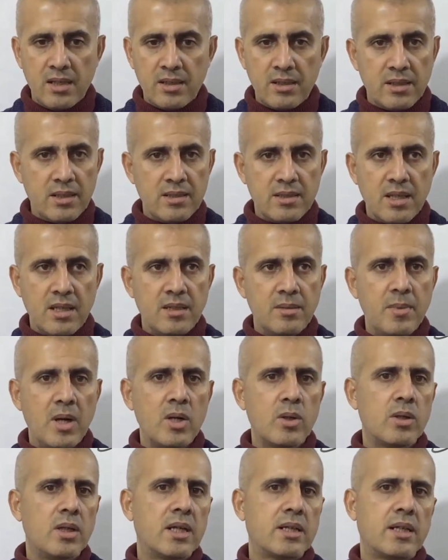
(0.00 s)
هسه انا ما
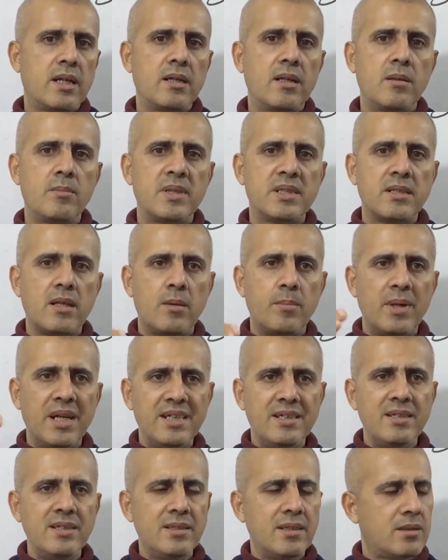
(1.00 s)
اقول لك على المدى
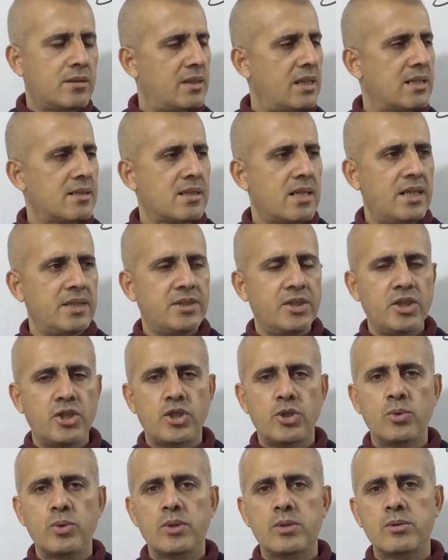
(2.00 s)
البعيد اكو ناس راح
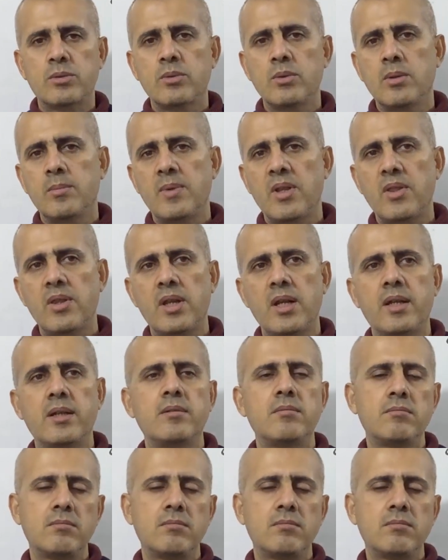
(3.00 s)
تحكي وتقول مثلا